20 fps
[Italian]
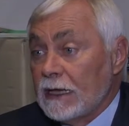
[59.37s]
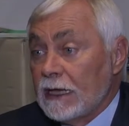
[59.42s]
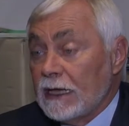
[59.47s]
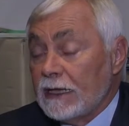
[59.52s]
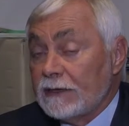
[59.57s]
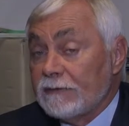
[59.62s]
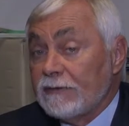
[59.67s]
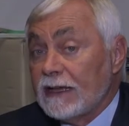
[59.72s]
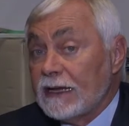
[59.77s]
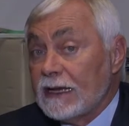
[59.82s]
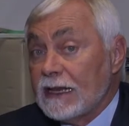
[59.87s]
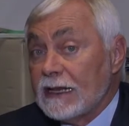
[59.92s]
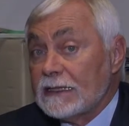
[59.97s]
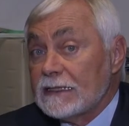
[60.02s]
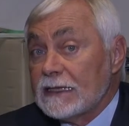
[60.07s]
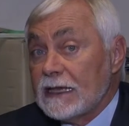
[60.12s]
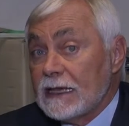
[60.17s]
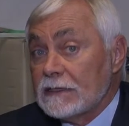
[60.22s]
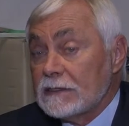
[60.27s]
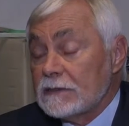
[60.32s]
Arrivare alla
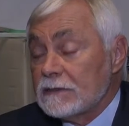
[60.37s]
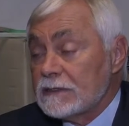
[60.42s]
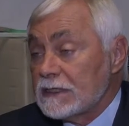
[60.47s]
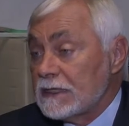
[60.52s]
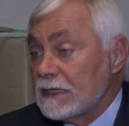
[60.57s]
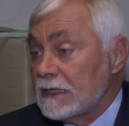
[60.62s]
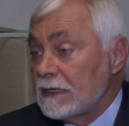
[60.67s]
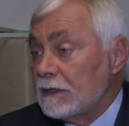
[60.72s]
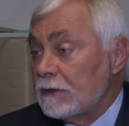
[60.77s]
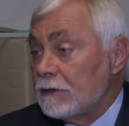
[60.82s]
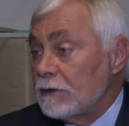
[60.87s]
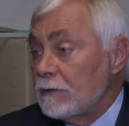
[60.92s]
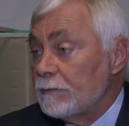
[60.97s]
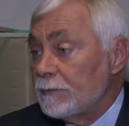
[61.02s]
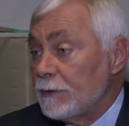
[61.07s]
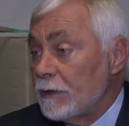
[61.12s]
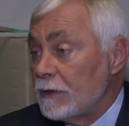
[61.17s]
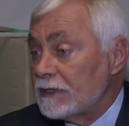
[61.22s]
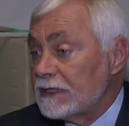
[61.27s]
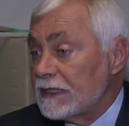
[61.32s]
diagnosi
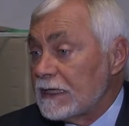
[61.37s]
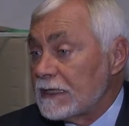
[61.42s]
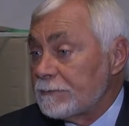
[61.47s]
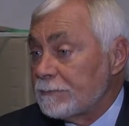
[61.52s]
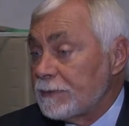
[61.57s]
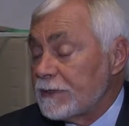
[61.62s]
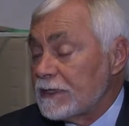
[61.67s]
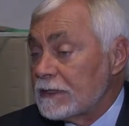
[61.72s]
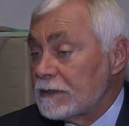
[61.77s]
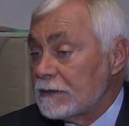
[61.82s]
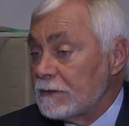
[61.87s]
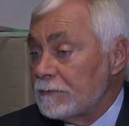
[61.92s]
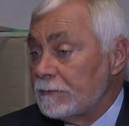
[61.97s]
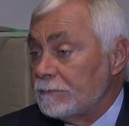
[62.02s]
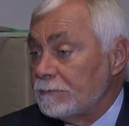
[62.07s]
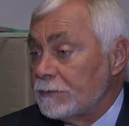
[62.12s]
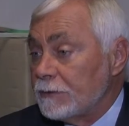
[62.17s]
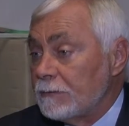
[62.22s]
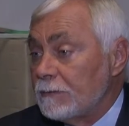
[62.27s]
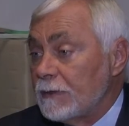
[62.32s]
comporta spesso
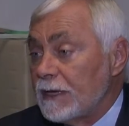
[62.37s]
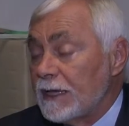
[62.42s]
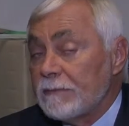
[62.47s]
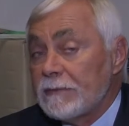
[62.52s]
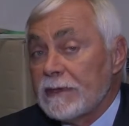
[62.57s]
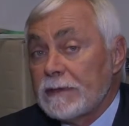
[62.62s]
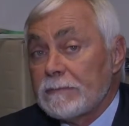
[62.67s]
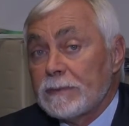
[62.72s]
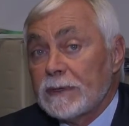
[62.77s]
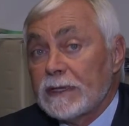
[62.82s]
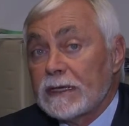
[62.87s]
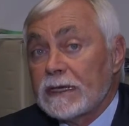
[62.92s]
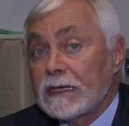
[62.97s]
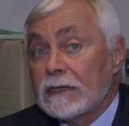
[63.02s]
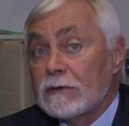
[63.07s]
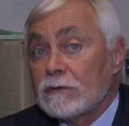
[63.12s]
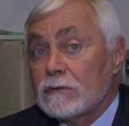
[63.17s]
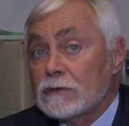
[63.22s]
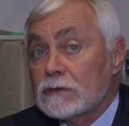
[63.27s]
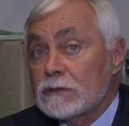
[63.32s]
problemi
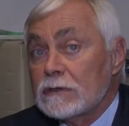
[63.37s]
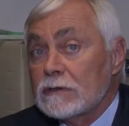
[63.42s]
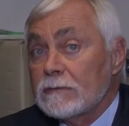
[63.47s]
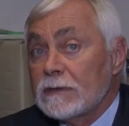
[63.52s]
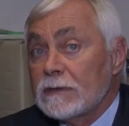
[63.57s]
perché non sono